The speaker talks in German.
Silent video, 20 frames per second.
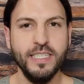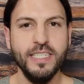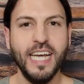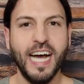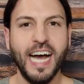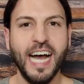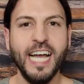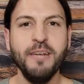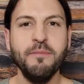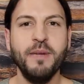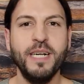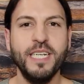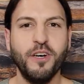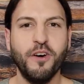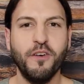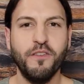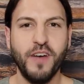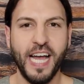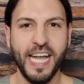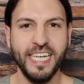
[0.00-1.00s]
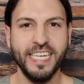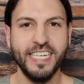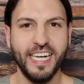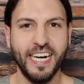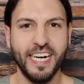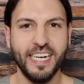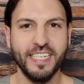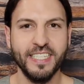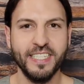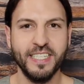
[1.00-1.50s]
nicht einmal darauf
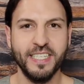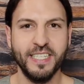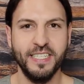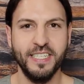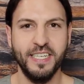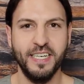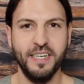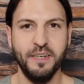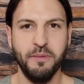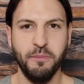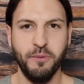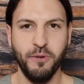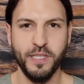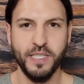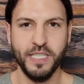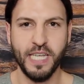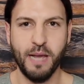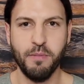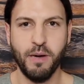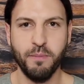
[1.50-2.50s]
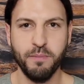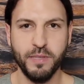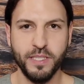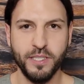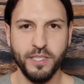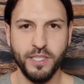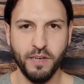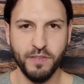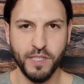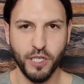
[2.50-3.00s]
eingegangen ist, dass der Polizeibeamte
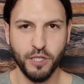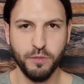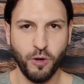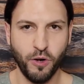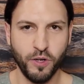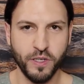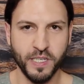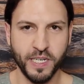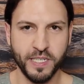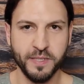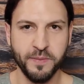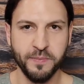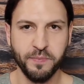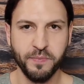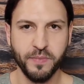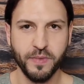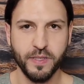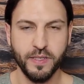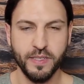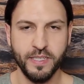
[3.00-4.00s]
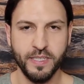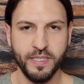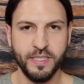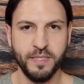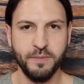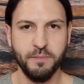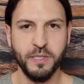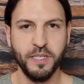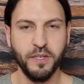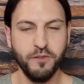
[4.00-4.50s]
sich ja widersprochen hat.
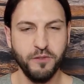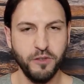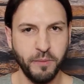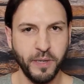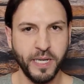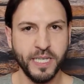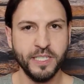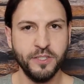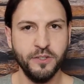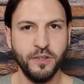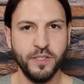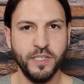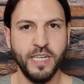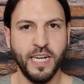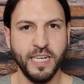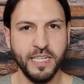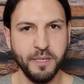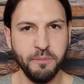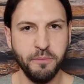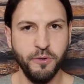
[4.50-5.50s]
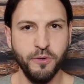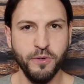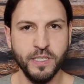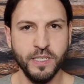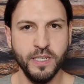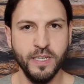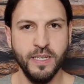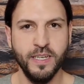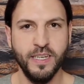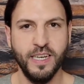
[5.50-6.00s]
Das betrifft übrigens noch einen anderen
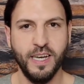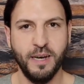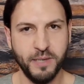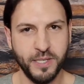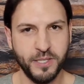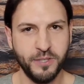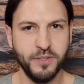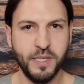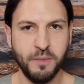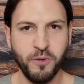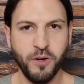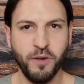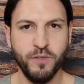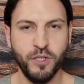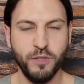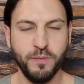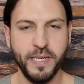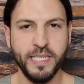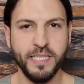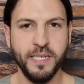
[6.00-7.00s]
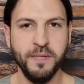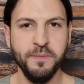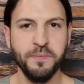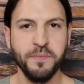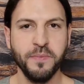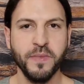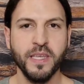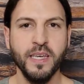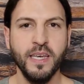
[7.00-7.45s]
Punkt, aber zu dem kommen wir später.